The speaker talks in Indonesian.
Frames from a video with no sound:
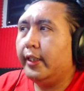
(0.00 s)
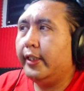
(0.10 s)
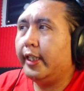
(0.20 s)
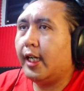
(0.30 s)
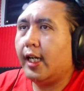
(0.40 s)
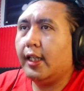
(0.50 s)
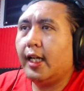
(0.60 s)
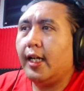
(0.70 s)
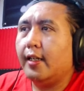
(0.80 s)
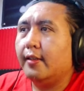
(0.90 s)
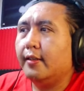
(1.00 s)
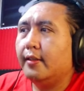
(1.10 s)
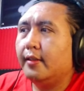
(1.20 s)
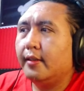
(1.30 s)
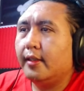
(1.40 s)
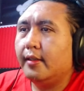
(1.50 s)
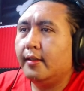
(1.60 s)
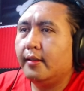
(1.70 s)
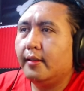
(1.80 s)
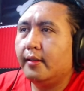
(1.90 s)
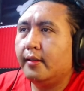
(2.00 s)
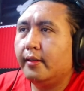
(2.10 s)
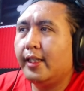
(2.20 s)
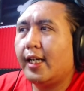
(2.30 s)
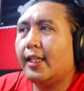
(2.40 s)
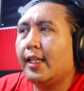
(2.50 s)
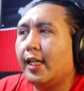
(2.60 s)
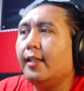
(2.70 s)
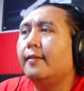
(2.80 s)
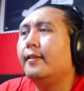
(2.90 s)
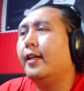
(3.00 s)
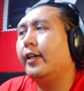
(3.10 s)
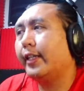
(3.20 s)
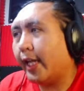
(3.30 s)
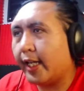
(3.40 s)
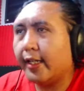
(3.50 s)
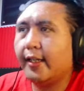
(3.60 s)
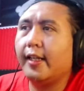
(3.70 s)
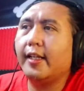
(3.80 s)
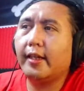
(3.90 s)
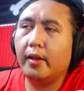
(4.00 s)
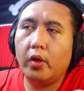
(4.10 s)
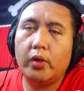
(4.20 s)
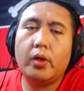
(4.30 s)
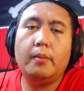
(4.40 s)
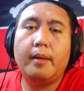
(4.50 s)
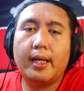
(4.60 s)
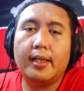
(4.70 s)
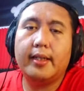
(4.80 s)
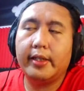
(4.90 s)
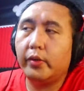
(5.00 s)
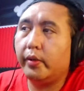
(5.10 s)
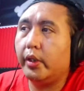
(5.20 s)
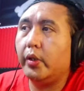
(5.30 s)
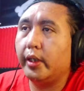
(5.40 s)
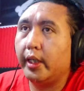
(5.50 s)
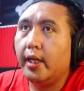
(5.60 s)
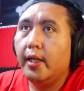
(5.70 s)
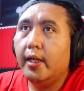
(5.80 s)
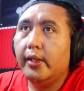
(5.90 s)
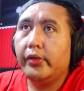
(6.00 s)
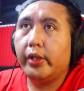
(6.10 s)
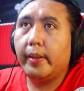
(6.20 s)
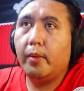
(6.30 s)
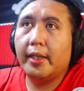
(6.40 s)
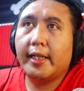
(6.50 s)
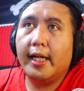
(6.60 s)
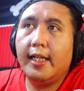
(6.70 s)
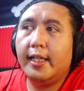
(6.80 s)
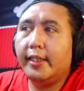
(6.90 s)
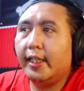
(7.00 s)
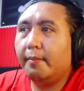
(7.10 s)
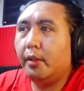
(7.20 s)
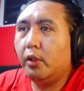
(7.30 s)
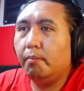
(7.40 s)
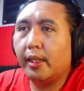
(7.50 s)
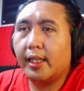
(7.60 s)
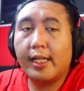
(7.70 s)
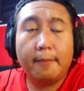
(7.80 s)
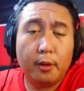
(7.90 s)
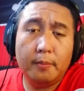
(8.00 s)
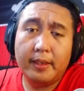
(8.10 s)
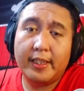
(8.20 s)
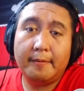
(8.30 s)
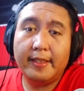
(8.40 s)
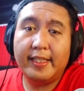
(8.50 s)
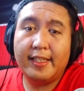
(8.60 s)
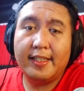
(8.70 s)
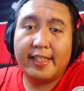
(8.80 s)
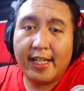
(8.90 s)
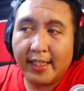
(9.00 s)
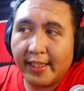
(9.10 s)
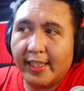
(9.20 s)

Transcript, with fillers: ini di Jakarta. Jakarta kan? Oke, okay, kita nonton bareng guys video ini. Jadi buat kalian yang belum bergabung bersama channel saya,